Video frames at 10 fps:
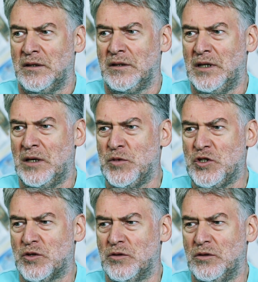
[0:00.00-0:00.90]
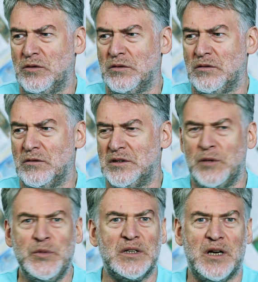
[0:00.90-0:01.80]
дамочку,
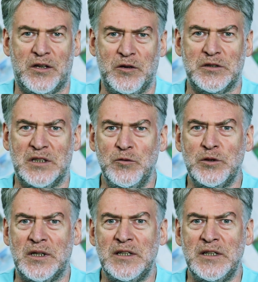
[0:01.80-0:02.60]
забыл, как ее зовут,